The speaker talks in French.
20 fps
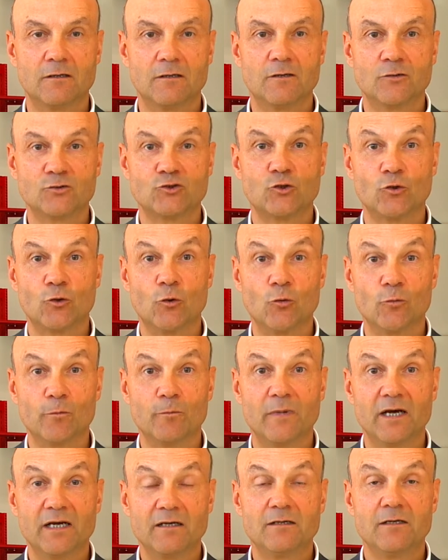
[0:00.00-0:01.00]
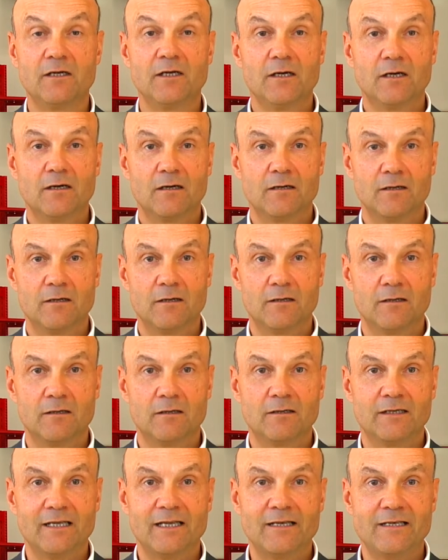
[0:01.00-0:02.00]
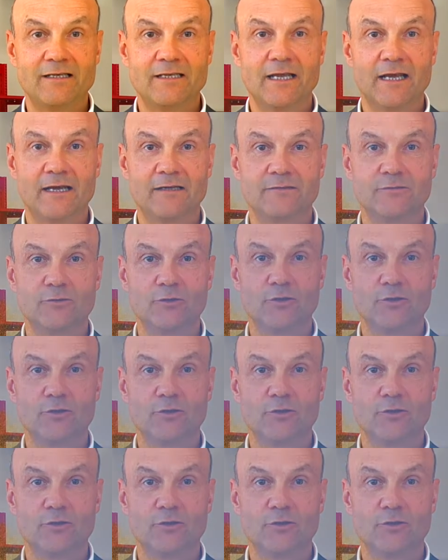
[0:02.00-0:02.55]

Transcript: en seconde main euh, il y a de